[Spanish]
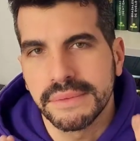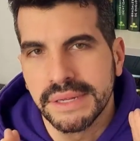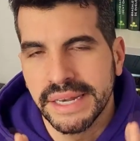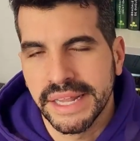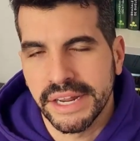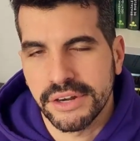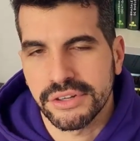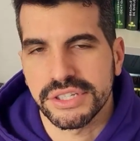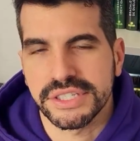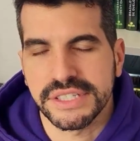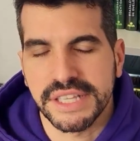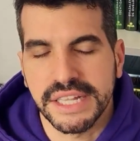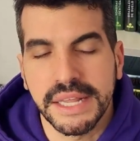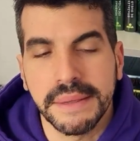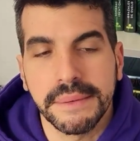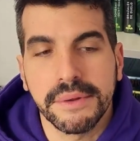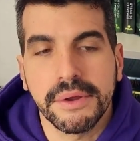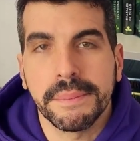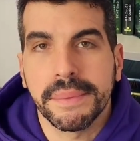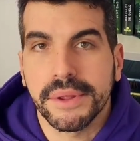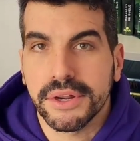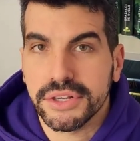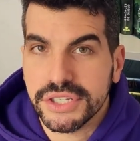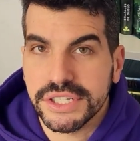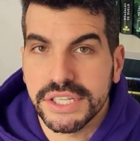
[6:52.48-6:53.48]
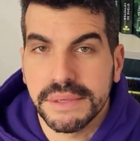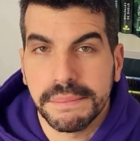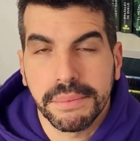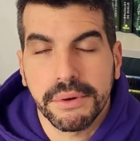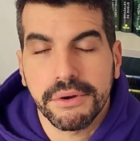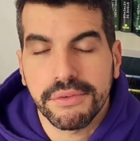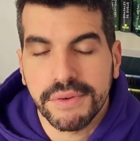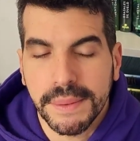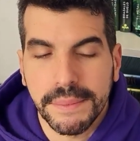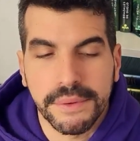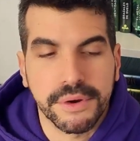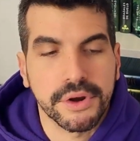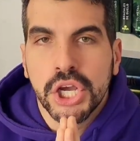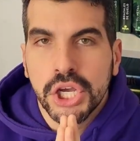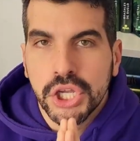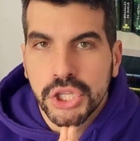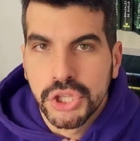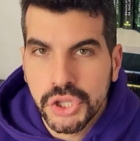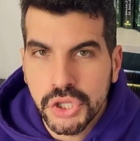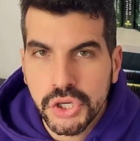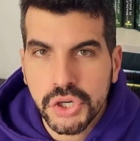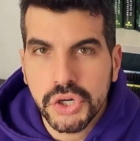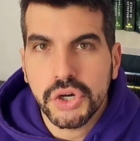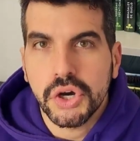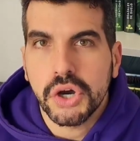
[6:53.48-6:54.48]
leeros este libro, pero sí, por favor,
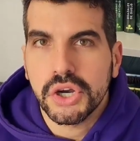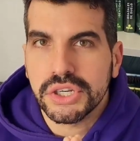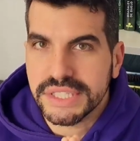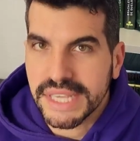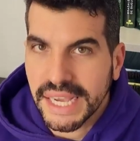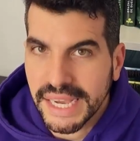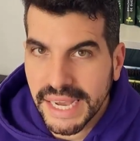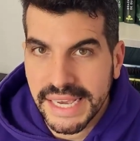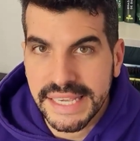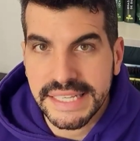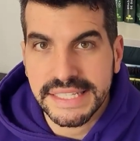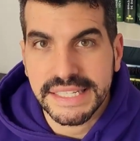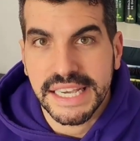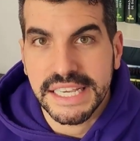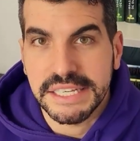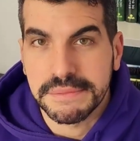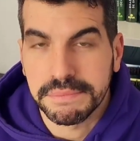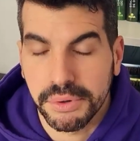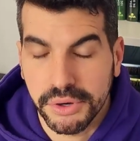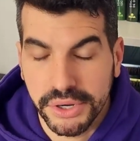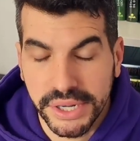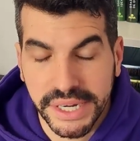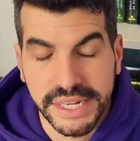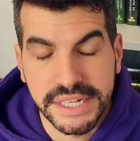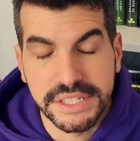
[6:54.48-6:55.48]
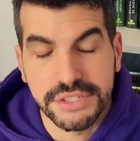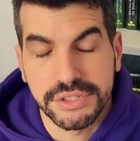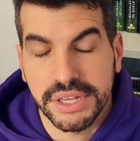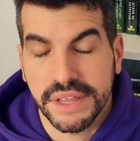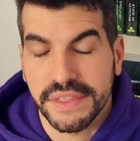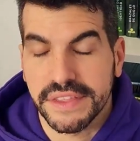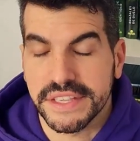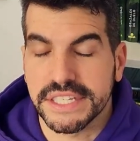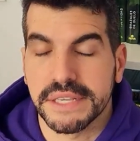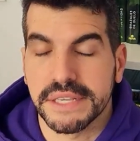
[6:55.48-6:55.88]
no os hagáis spoilers. Si os hacéis